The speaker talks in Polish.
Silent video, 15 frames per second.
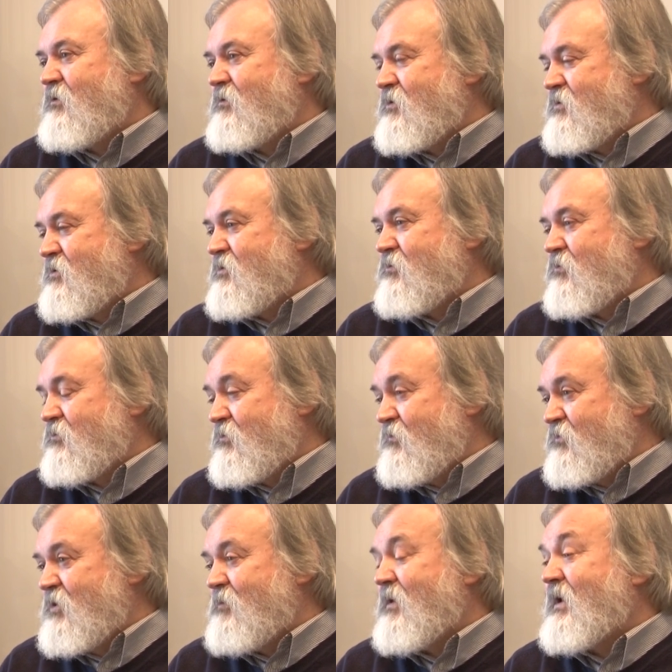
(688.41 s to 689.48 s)
Dotyczy to
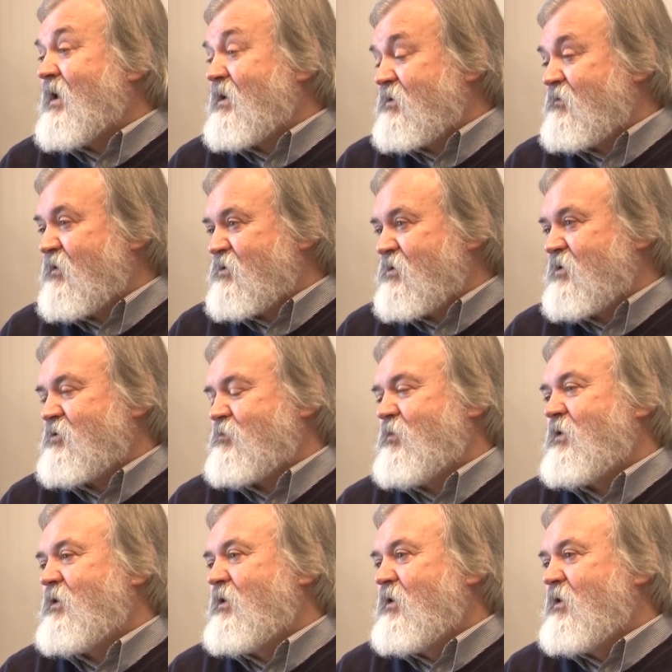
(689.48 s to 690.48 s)
oczywiście malarstwa, rzeźby